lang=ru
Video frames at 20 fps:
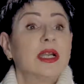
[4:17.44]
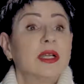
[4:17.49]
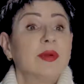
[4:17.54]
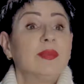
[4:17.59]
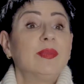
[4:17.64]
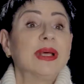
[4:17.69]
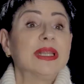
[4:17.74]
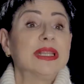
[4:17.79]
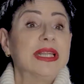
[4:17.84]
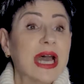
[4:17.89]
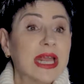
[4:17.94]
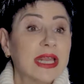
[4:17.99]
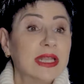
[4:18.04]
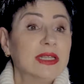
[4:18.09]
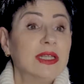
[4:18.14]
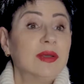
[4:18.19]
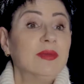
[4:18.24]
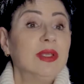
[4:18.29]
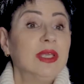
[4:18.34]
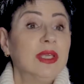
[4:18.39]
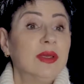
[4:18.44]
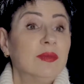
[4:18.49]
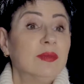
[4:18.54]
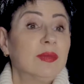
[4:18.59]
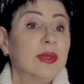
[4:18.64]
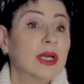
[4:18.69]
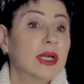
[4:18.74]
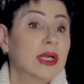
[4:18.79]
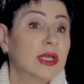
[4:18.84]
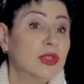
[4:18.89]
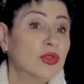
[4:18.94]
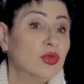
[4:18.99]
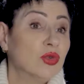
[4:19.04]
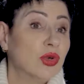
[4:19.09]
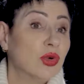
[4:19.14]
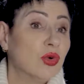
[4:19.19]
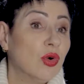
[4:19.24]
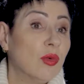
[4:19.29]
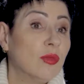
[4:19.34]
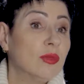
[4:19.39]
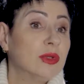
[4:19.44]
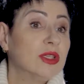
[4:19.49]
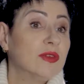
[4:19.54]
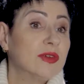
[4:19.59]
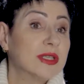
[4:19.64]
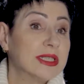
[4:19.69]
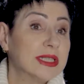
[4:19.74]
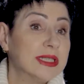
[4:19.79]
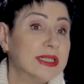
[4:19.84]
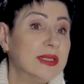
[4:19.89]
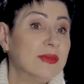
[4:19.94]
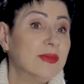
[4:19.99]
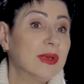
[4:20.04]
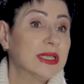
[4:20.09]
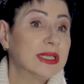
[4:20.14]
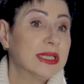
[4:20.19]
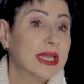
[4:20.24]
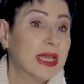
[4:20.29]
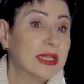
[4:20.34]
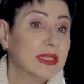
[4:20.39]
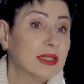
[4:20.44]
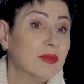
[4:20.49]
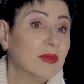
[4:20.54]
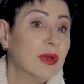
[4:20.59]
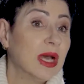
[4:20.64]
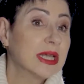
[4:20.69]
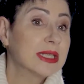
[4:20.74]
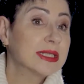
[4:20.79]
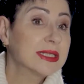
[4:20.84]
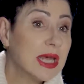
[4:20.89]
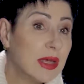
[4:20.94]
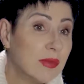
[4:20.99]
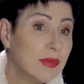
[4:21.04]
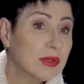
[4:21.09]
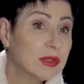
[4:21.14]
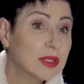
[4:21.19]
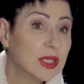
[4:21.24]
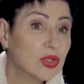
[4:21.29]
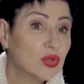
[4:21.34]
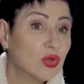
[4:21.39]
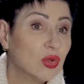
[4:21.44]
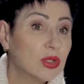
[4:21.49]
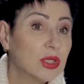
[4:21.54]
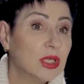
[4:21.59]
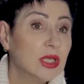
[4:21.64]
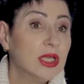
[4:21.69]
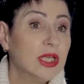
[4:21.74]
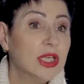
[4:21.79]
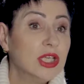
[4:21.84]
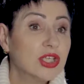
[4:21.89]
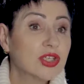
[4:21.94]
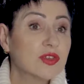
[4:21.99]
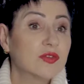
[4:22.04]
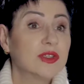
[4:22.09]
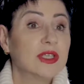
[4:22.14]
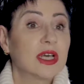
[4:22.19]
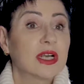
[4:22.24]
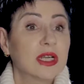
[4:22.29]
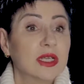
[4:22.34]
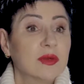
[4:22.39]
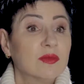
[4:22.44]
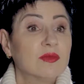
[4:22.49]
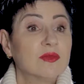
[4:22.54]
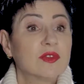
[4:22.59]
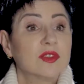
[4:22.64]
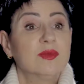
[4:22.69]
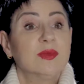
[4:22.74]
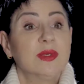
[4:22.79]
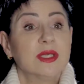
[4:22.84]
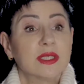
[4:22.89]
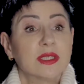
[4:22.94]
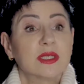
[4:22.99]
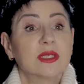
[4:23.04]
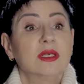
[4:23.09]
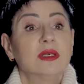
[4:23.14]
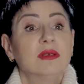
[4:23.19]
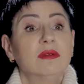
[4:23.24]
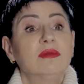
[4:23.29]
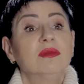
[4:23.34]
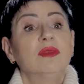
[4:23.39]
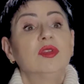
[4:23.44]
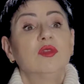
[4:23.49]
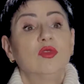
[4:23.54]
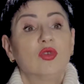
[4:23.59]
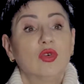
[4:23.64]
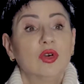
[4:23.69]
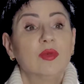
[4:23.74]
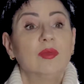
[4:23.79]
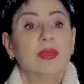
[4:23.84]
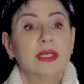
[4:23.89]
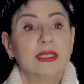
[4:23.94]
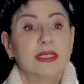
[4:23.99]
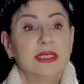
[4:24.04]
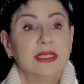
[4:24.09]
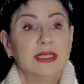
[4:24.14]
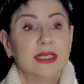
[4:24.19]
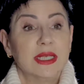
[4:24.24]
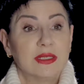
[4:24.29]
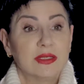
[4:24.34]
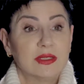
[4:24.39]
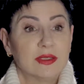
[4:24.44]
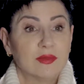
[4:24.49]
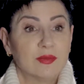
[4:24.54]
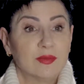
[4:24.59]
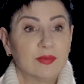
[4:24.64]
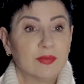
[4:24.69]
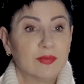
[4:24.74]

к подаренным им Плохотнюком 20 мандатам, а сам Дадон лишь вторым в списке двух президентов.